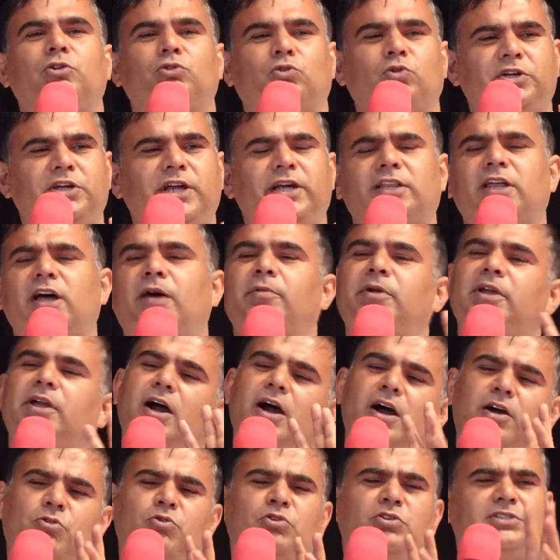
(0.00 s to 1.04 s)
तो ये था भाई
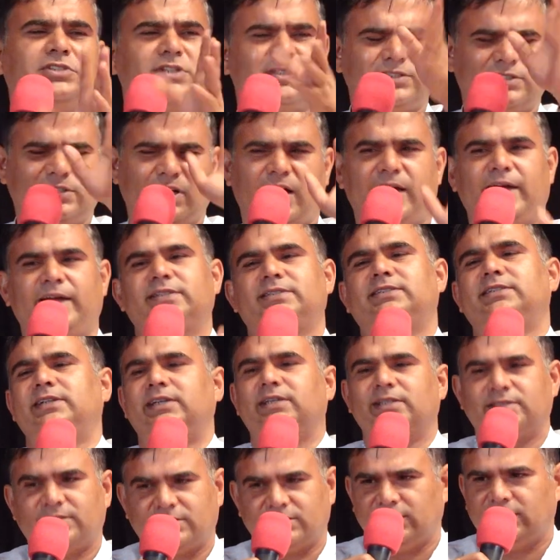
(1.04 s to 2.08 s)
हाँ कोई संस्था है
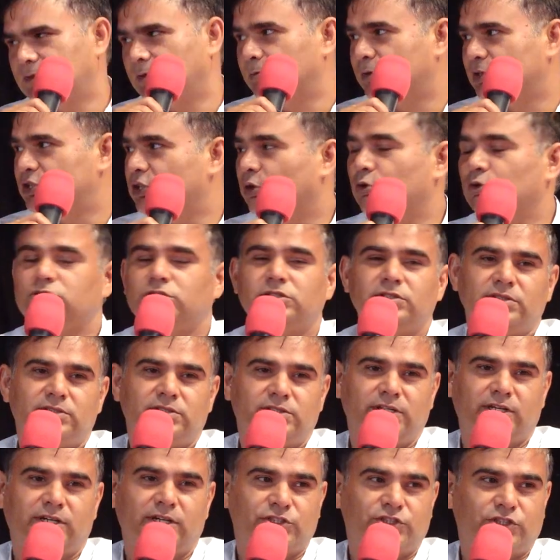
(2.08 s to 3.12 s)
सीएलसी चलो जी
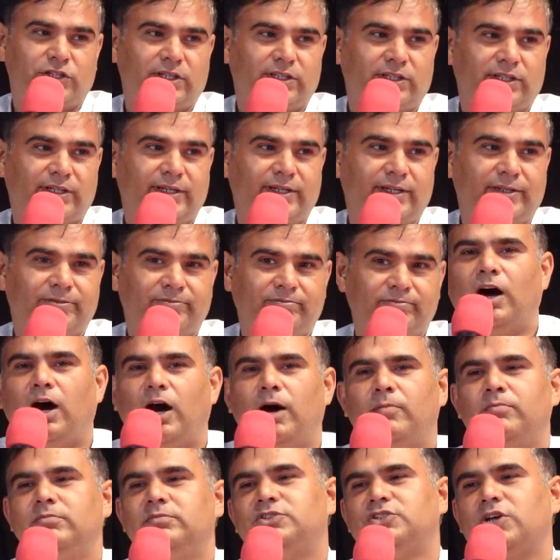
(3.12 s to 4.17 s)
सिक्कर चलते हैं
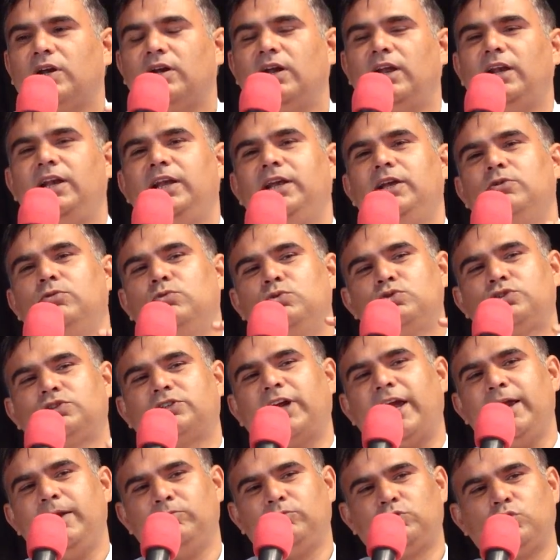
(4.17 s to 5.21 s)
हम जनरली उस
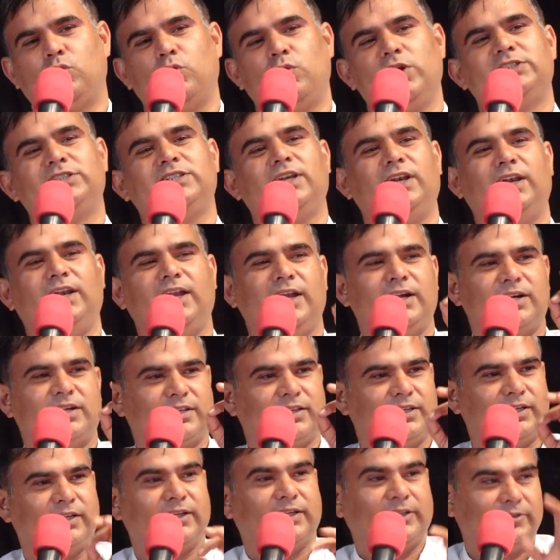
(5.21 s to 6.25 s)
टाइम थोड़े से लेट
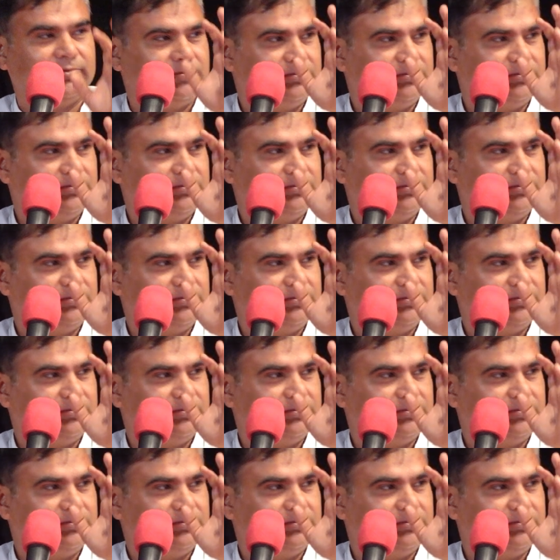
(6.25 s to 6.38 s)
थे